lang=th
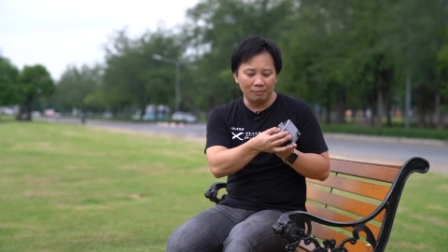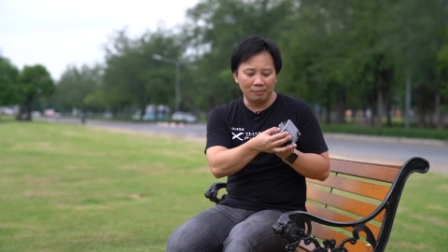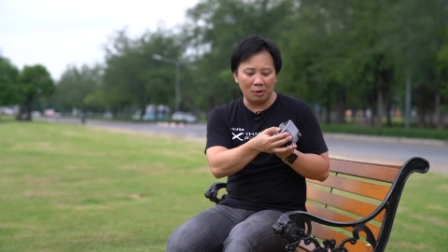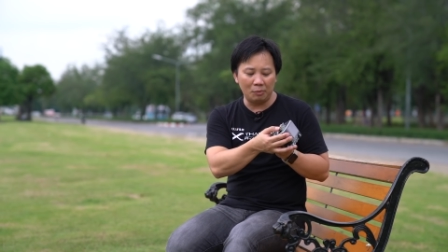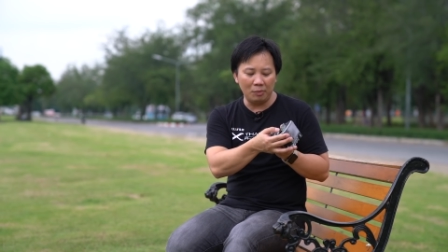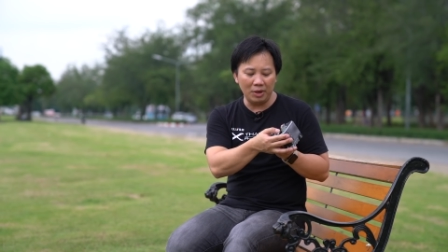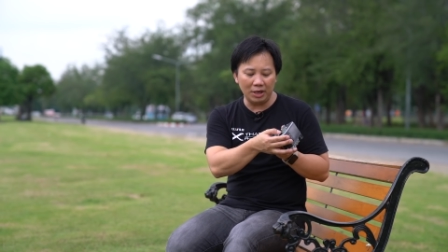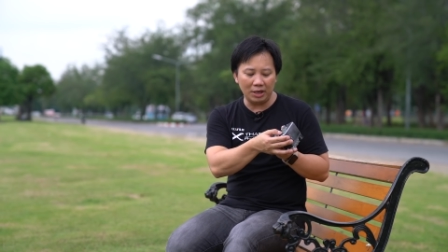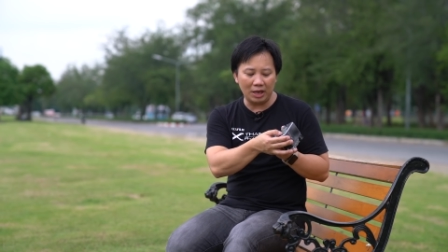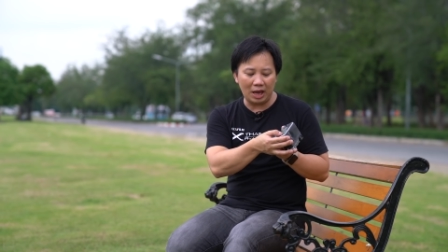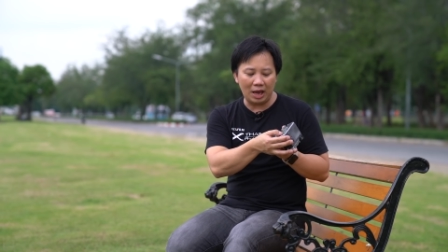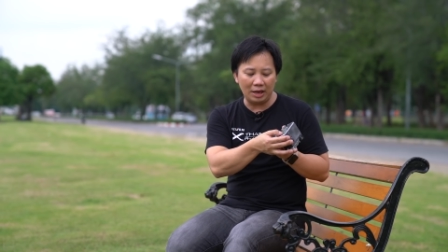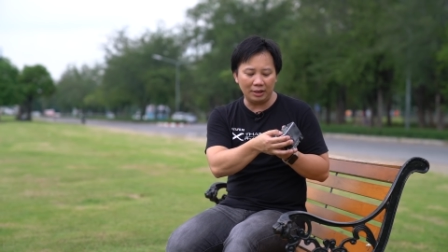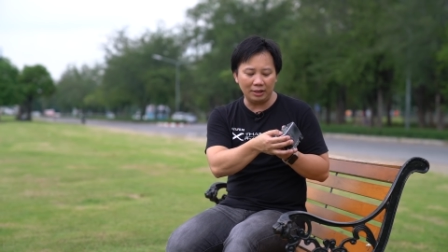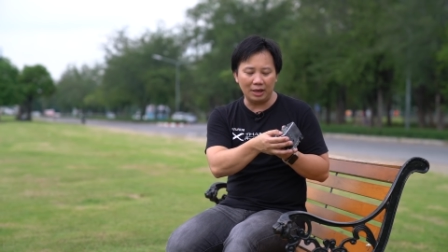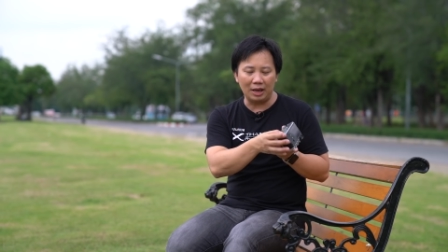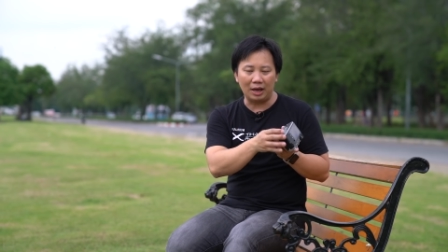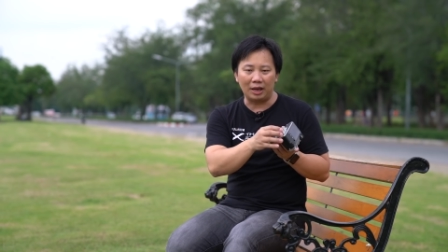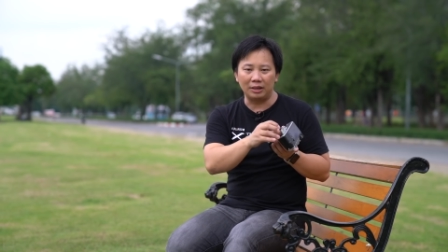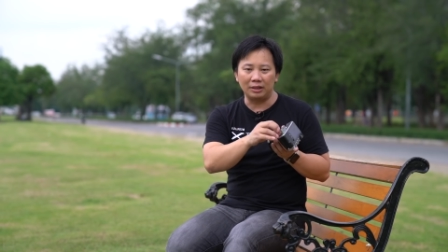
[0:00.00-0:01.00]
memory card
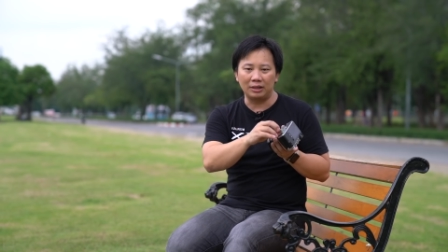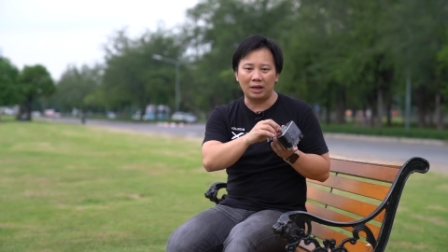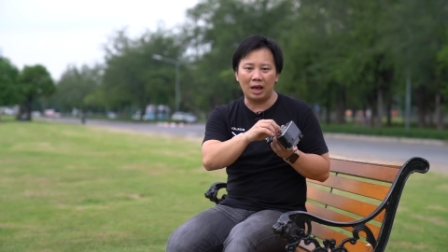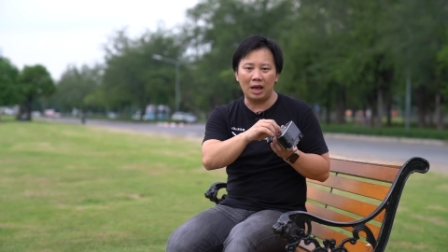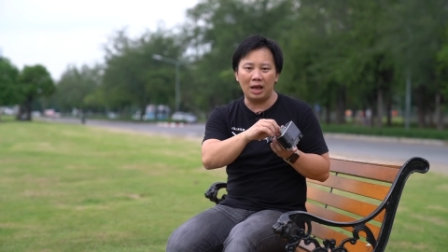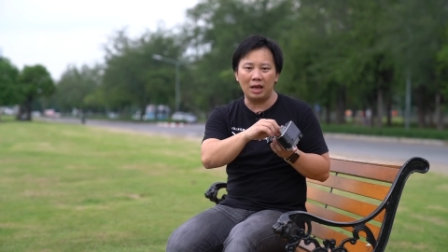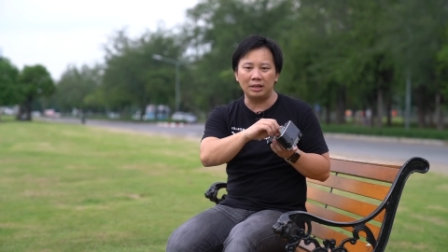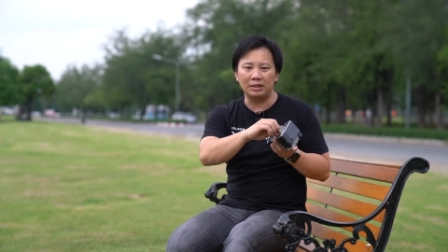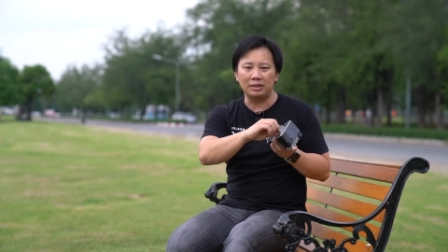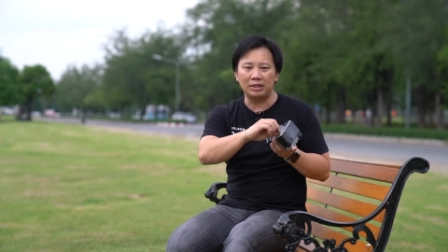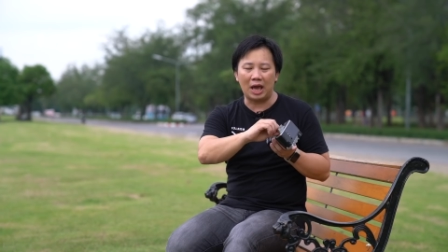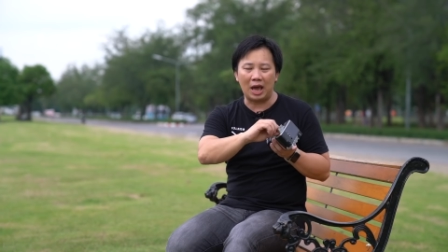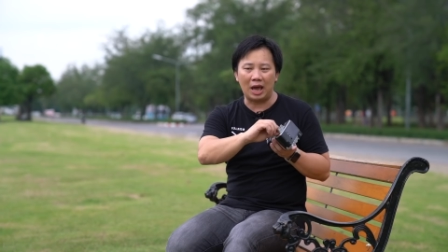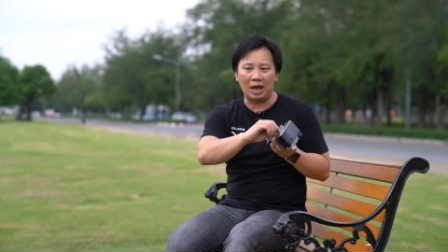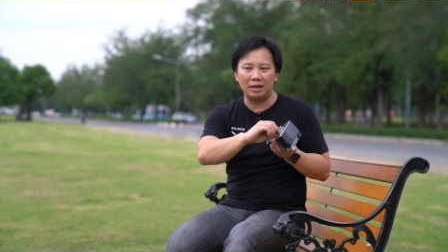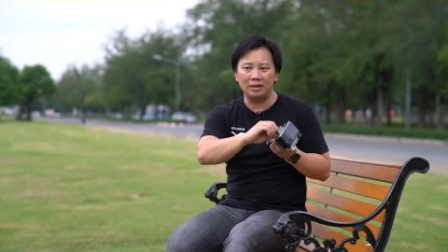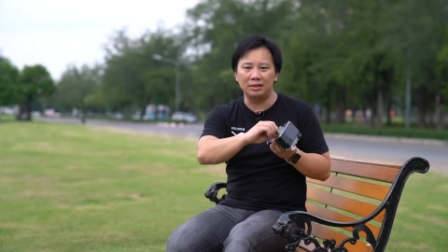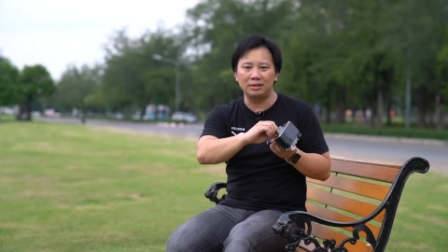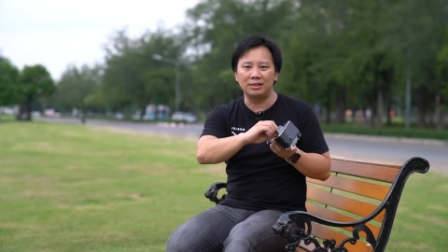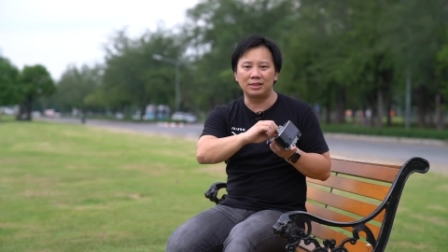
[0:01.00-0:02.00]
เนี่ยถ้าจะ
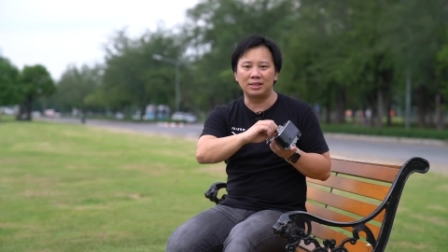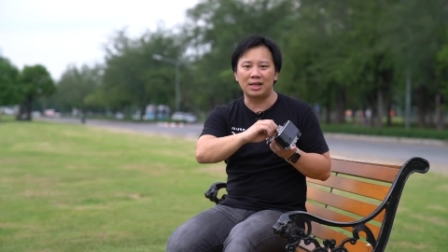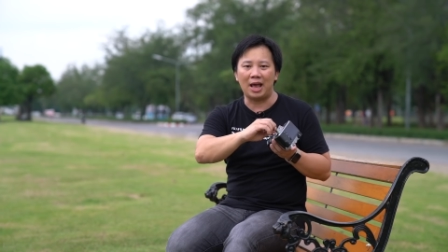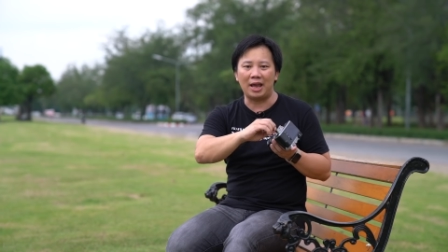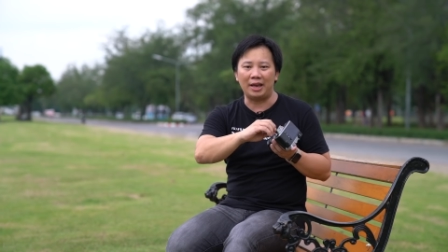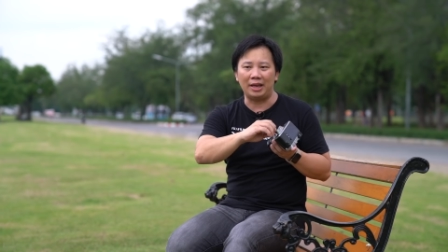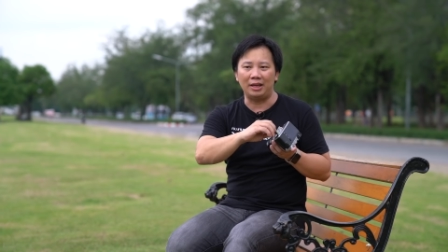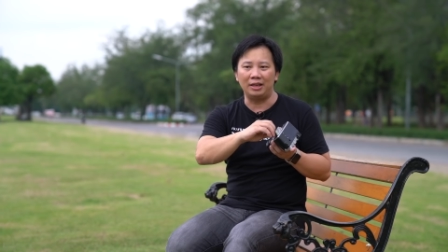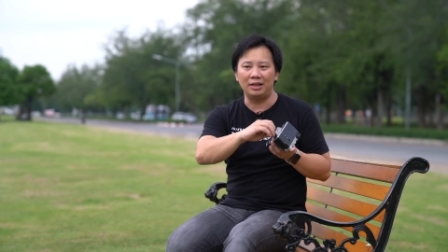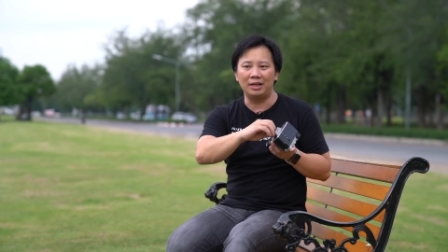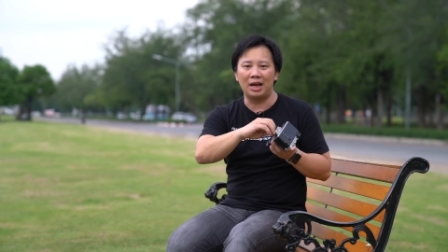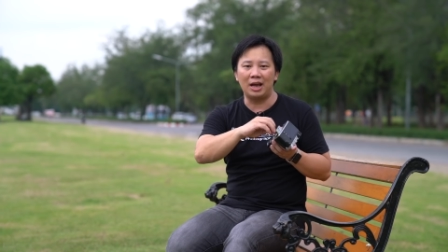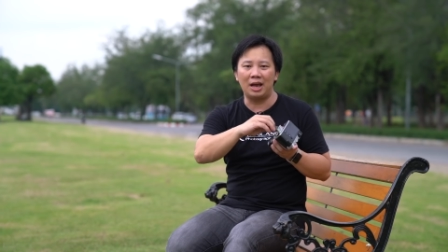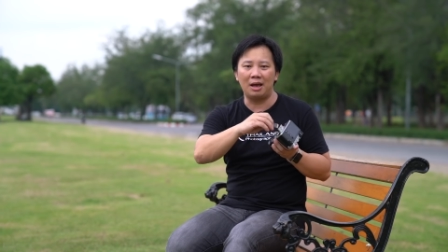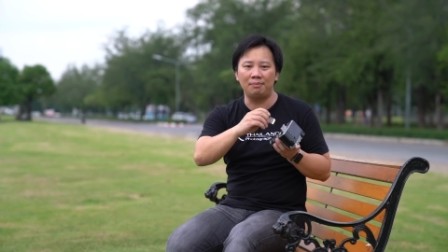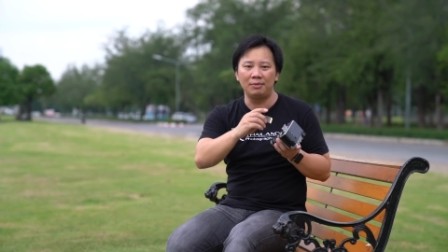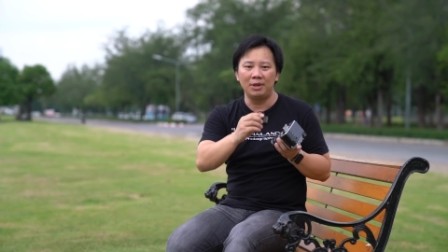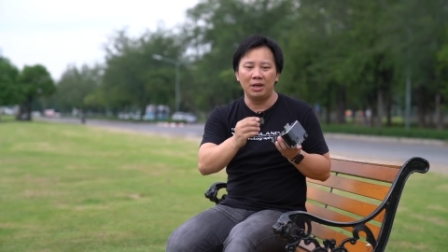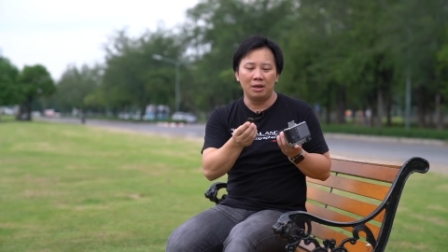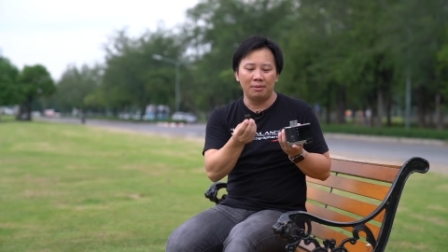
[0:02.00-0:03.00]
ใส่นะค
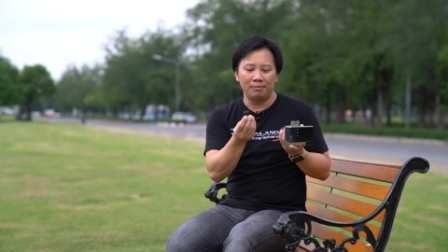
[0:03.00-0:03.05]
รับ